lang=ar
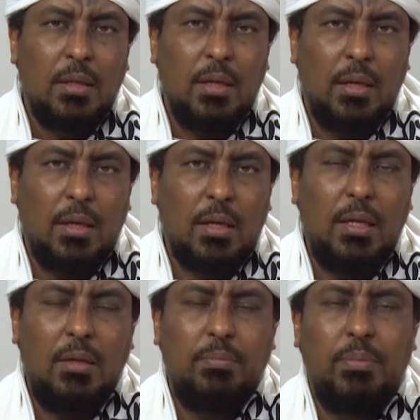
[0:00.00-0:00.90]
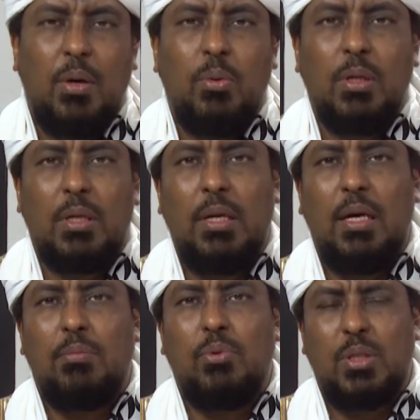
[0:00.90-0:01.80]
آه، قلب أو
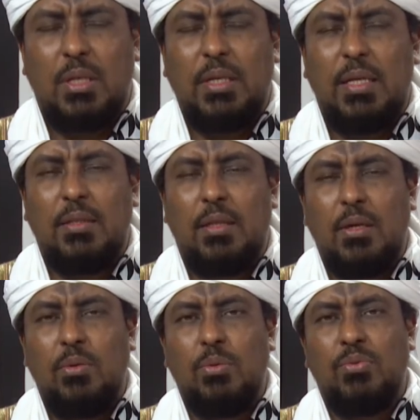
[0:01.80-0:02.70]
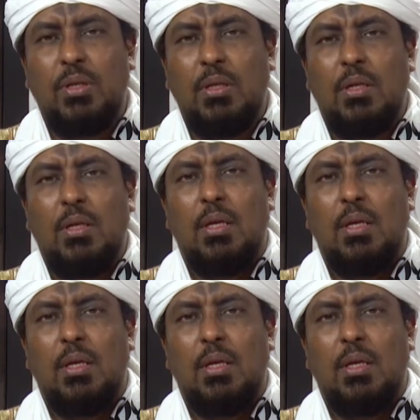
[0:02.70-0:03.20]
إقلاب وسنتحدث عنه في